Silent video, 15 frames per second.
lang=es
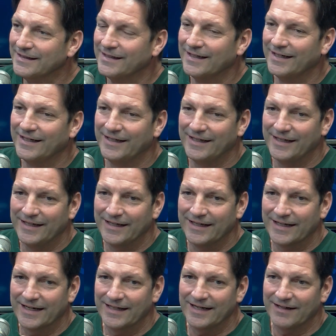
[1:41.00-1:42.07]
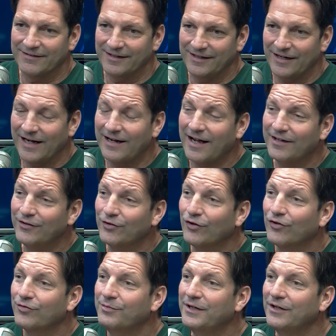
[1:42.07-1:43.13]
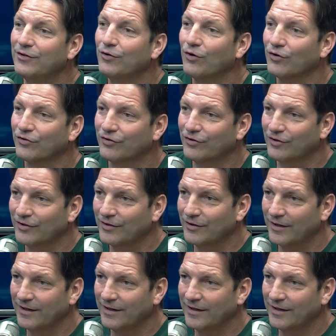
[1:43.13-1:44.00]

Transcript: eh, que nace en el año 2002.